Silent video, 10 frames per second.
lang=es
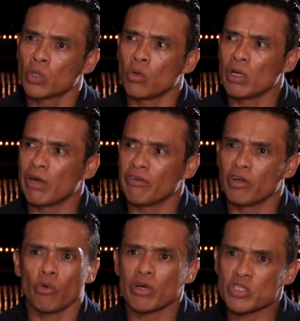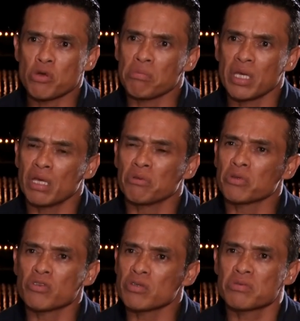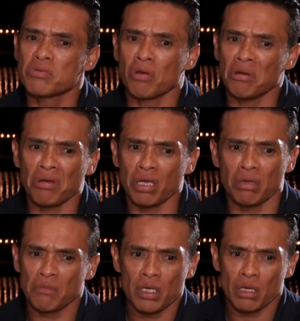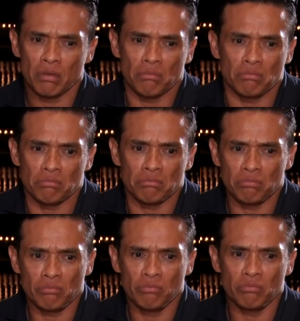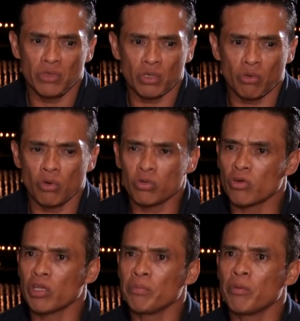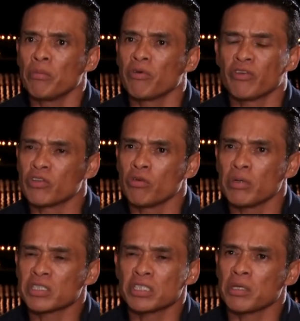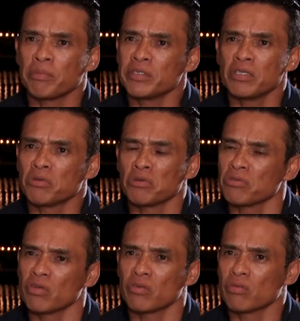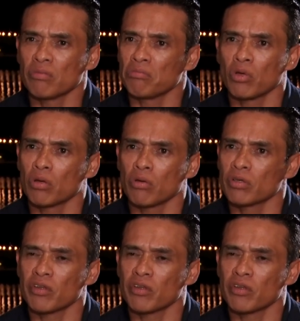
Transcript: con, la renovación mía. Entonces yo creo que ningún otro equipo me ofreció más que Saprisa. Entonces yo creo que